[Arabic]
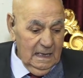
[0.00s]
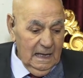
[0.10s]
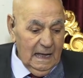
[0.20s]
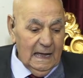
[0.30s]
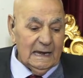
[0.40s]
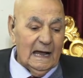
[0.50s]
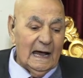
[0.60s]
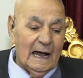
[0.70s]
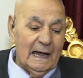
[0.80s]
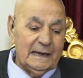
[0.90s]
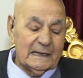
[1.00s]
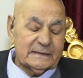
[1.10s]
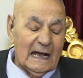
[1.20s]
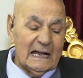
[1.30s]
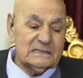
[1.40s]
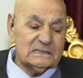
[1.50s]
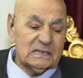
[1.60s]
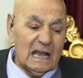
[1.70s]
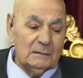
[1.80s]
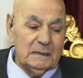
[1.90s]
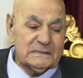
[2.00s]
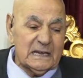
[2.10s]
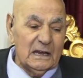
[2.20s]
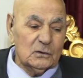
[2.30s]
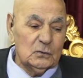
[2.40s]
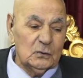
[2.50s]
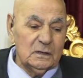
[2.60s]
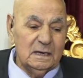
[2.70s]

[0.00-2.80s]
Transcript: على النتائج الانتخابية سيكون